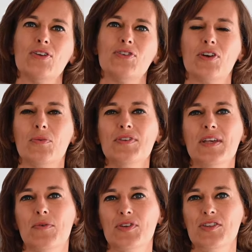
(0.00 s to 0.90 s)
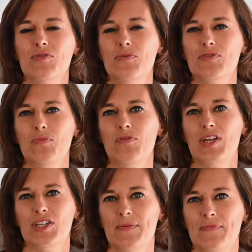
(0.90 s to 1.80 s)
je commence à manger de plus en plus
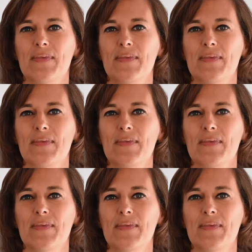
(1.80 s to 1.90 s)
léger.